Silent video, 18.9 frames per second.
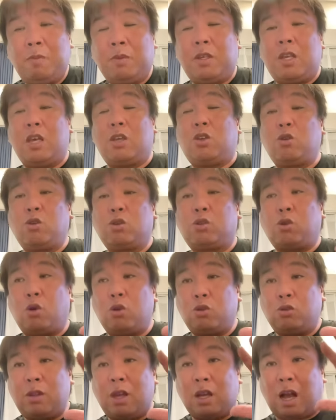結局そう
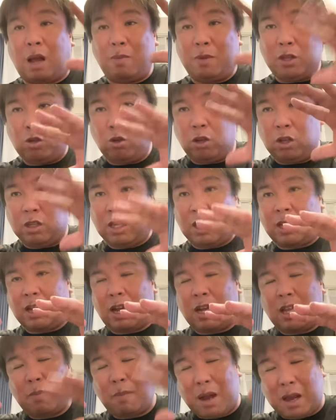いうね、紙一重の
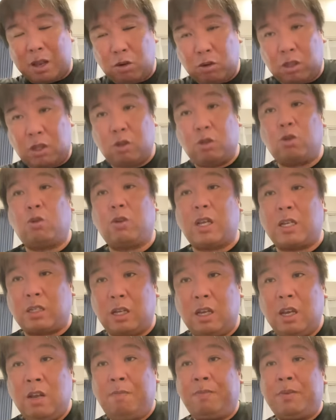戦いで負けるっていうところだ
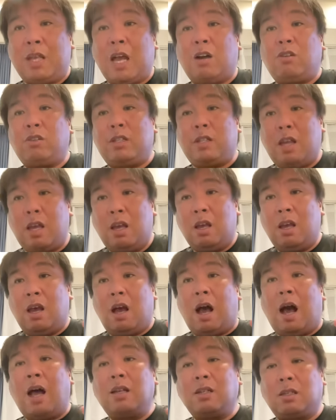し、逆にね、
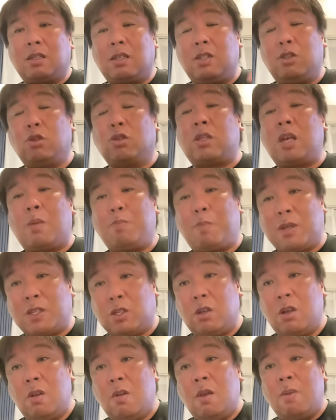阪神の先
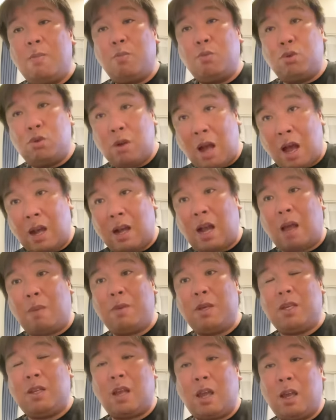発、村
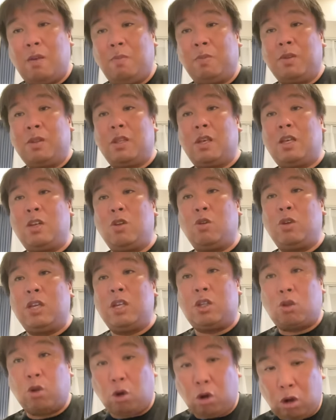上ね、で昨日伊
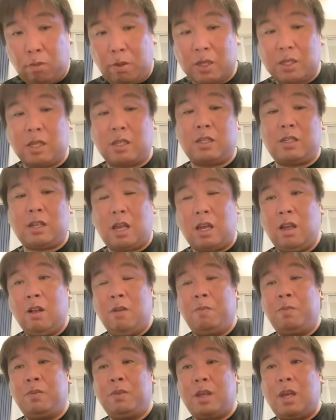藤正史ね、
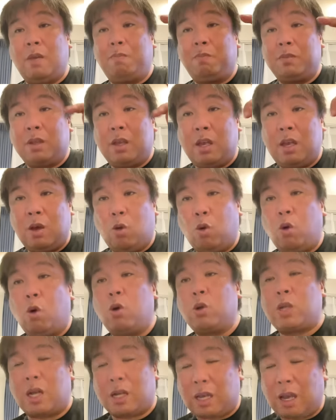で、えー、
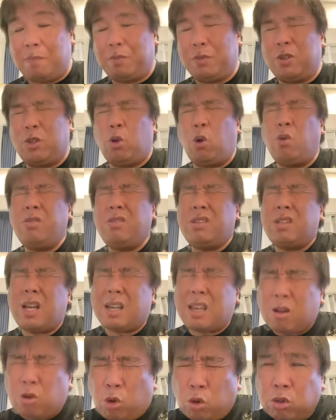大竹、どんだ
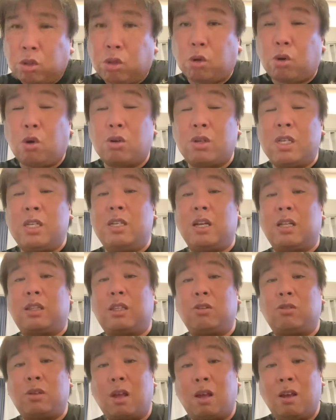けコントロールいいんやっ
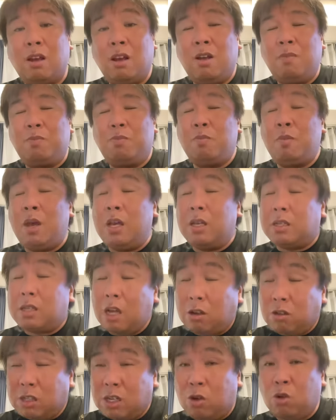ていうね、めちゃ
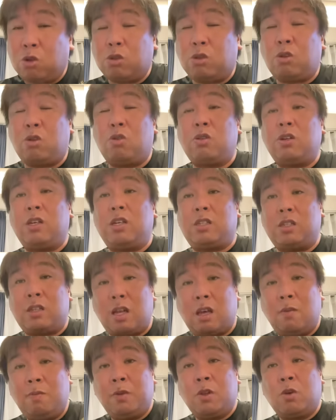くちゃコントロールいいし
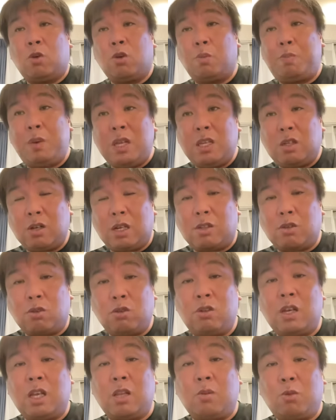ね、このピンチは作
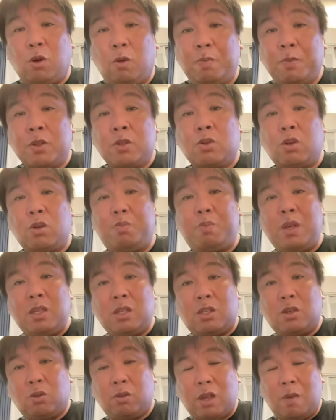るけども、その
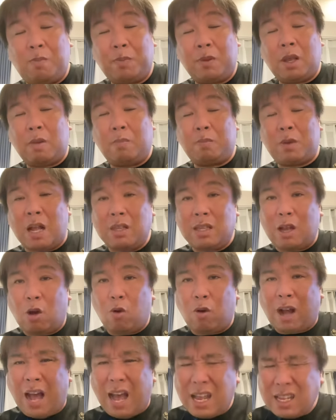ピンチをね、ランナー
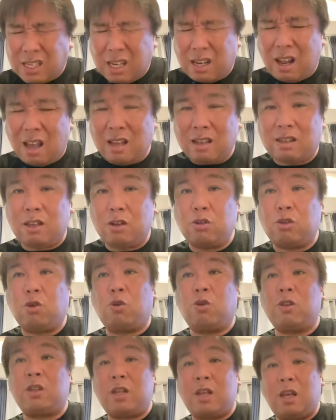を返さないっていうと
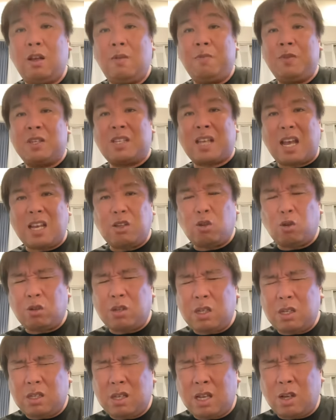ころでね、最小
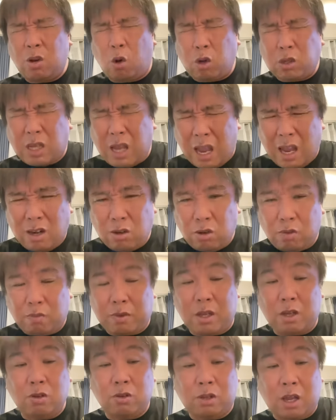失点に抑えるっ
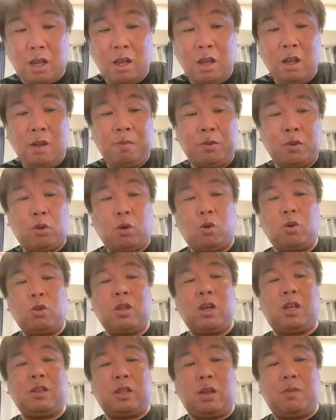ていうね、ところ
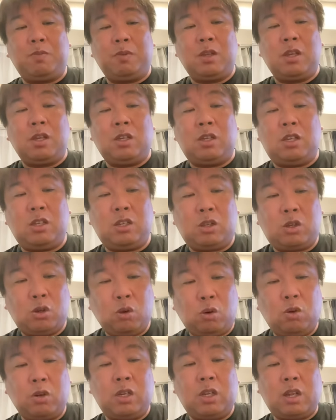ではね、非
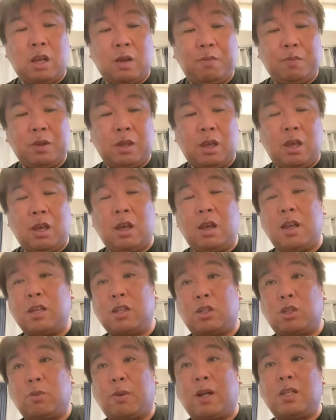常にね、えー、
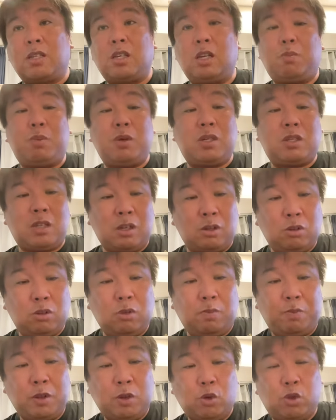素晴らしい
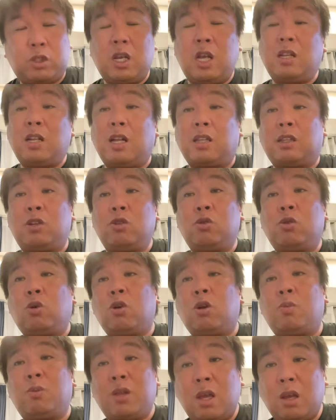ピッチング、防いだっていうとこ
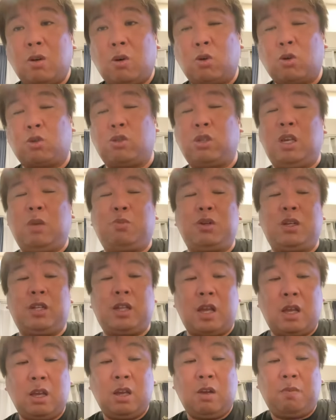ろもね、このスイープに
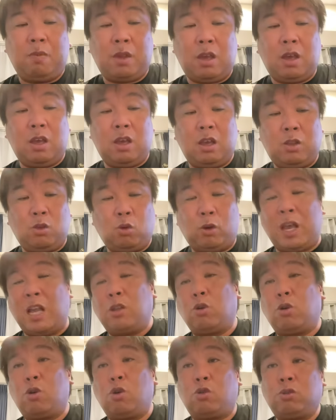ね、えー、の原
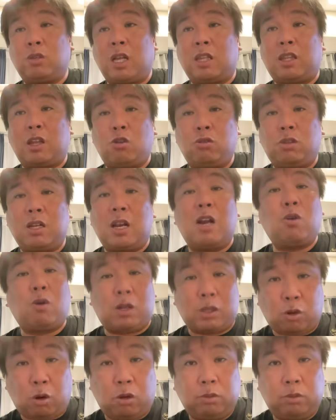動力になってるんじゃないのかと。